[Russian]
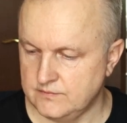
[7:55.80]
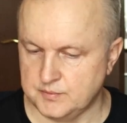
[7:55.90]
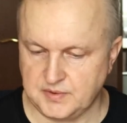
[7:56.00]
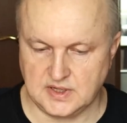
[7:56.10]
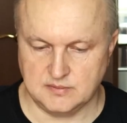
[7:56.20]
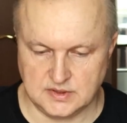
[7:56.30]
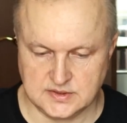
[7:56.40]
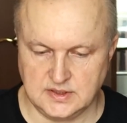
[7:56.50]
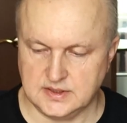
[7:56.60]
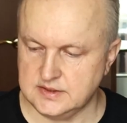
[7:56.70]
Вот пока я
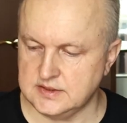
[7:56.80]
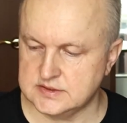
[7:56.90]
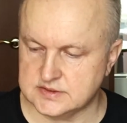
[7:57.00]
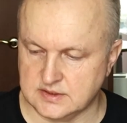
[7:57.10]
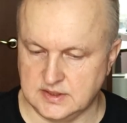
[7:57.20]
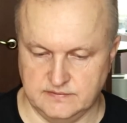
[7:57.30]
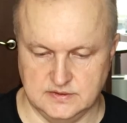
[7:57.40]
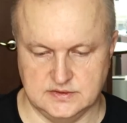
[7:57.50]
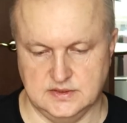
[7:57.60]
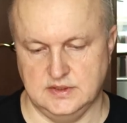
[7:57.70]
болтал, она
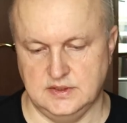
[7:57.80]
настраивается.